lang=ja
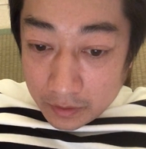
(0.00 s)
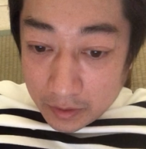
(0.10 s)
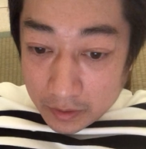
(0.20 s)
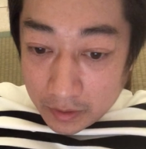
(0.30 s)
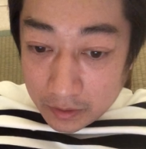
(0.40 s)

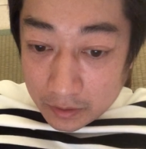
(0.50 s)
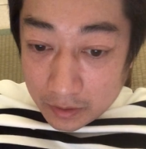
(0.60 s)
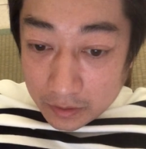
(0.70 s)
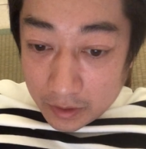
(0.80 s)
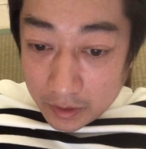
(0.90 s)
えー、
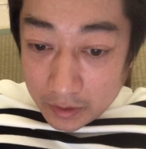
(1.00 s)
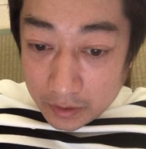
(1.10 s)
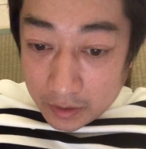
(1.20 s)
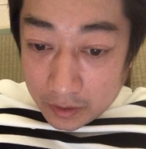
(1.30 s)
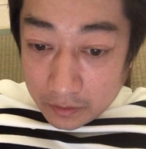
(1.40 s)
肺
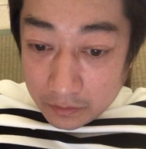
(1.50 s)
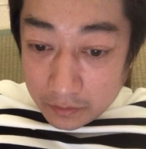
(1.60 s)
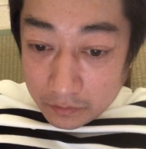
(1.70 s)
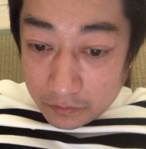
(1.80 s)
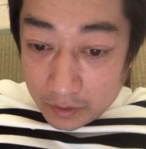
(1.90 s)
が
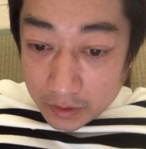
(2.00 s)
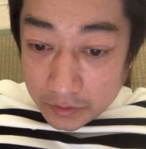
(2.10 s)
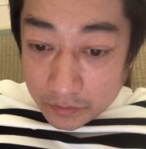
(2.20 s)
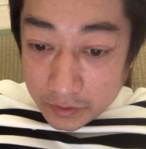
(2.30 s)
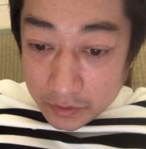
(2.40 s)
んを発
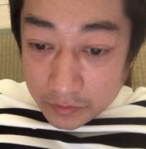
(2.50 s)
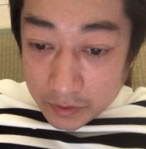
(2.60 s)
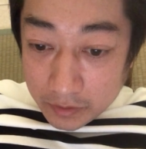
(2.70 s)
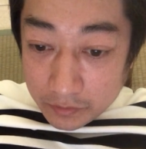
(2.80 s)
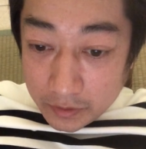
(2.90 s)
症した女
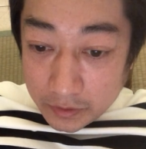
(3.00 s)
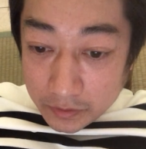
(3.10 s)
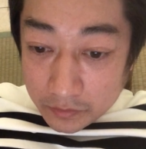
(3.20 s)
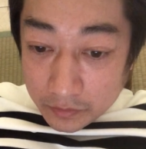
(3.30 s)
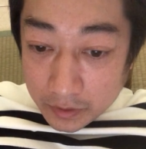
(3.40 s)
性の
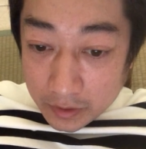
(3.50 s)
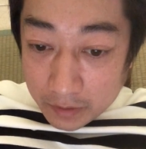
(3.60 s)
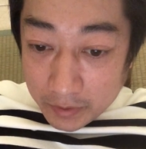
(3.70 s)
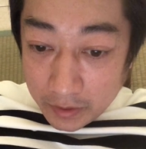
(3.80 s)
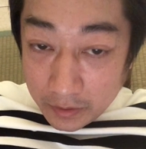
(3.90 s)

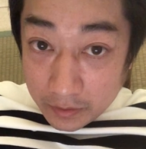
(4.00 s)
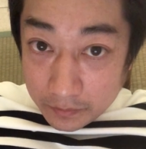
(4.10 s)
25.7倍、